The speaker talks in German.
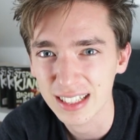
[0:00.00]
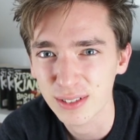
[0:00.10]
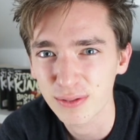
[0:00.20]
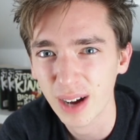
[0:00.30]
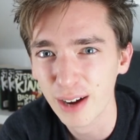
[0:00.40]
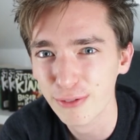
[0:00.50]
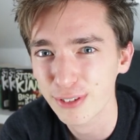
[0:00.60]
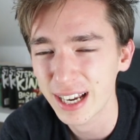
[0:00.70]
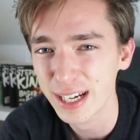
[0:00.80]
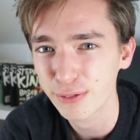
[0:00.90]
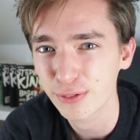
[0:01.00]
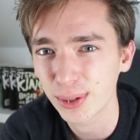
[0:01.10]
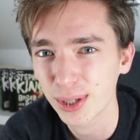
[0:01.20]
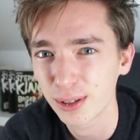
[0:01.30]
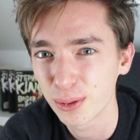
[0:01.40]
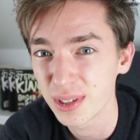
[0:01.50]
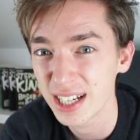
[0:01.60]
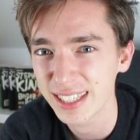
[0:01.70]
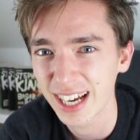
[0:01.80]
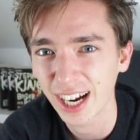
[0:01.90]
Das war vielleicht vor
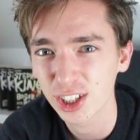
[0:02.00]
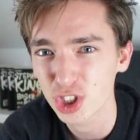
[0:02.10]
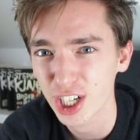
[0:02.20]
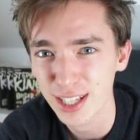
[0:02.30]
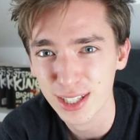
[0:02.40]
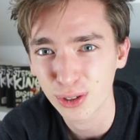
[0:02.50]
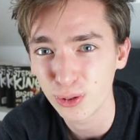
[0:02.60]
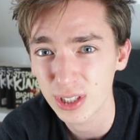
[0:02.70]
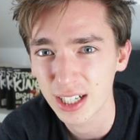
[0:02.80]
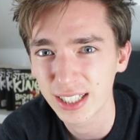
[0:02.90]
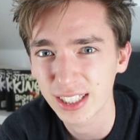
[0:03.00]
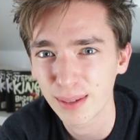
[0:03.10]
100 Jahren scheiße gruselig,